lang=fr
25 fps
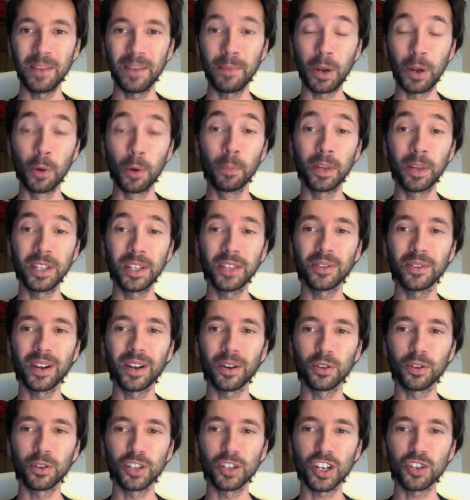m'accompagner dans la
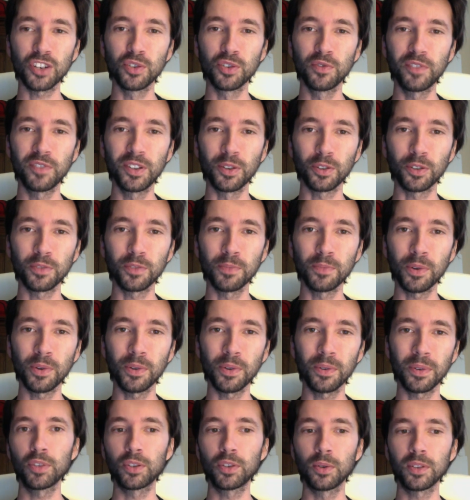recherche de
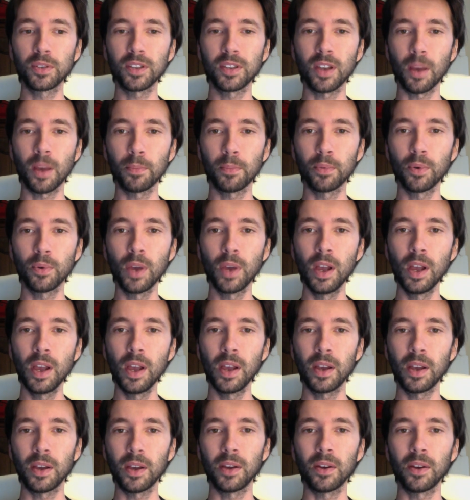financement, puisque c'est un peu
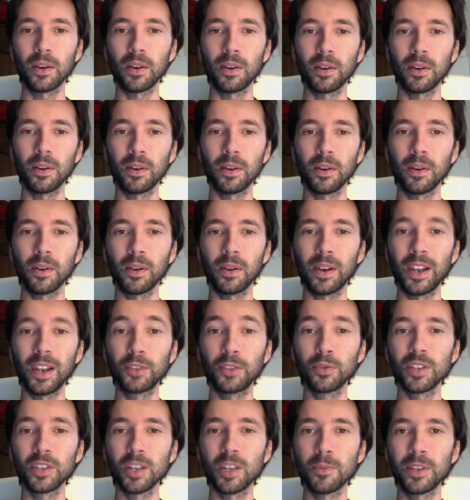la
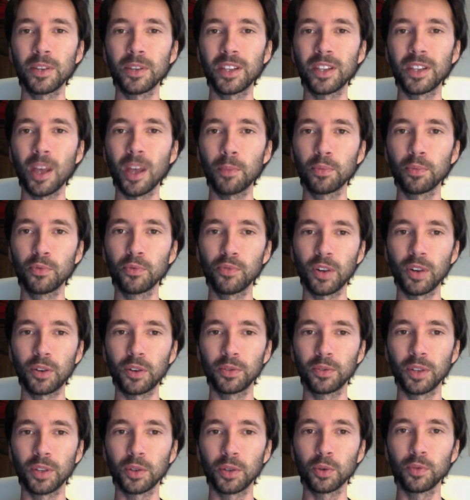deuxième étape, une fois
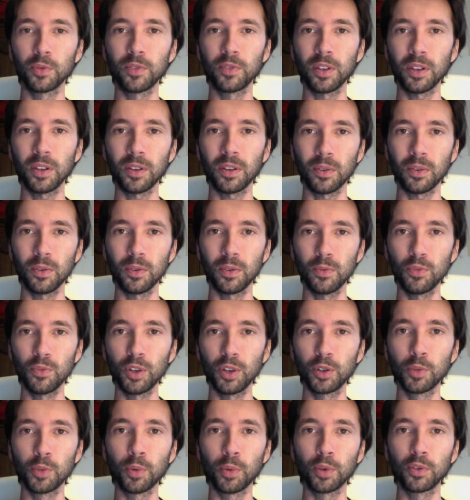qu'on a trouvé une
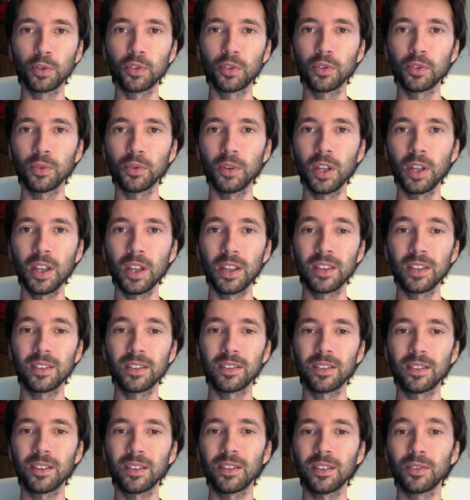boîte de production,
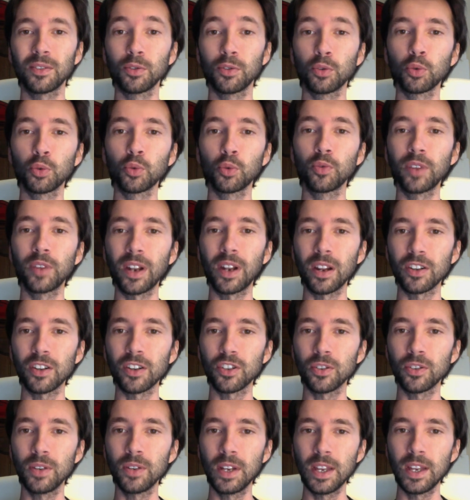c'est de trouver
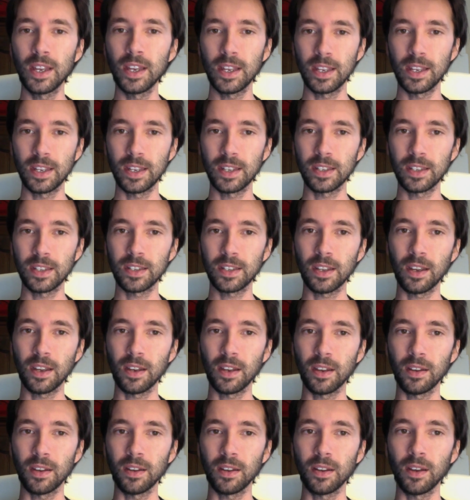l'argent. Et
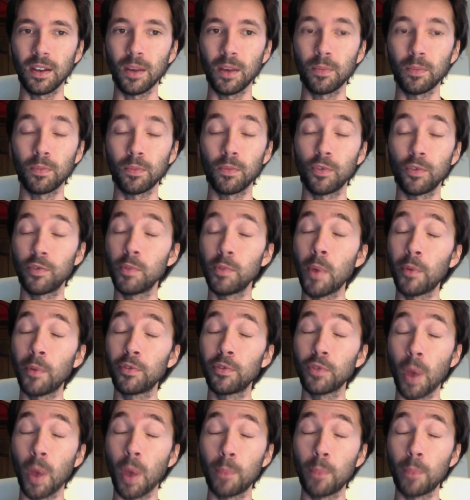ça, le film
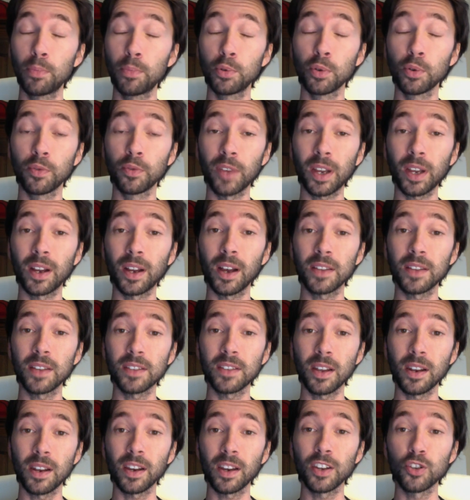a pu, se faire grâce
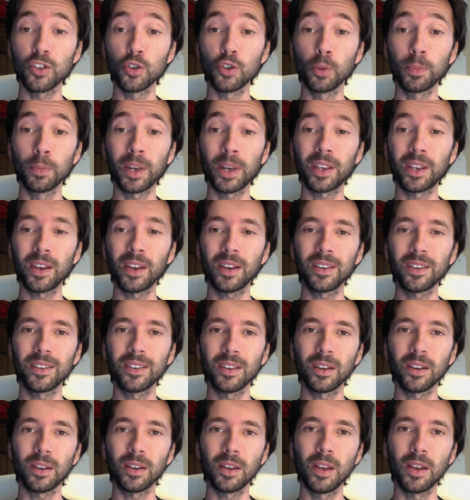à la région PACA
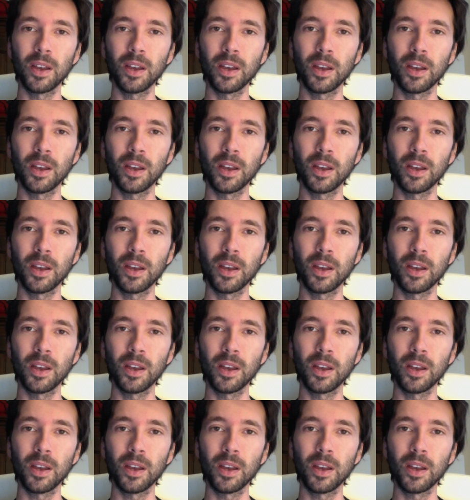qui a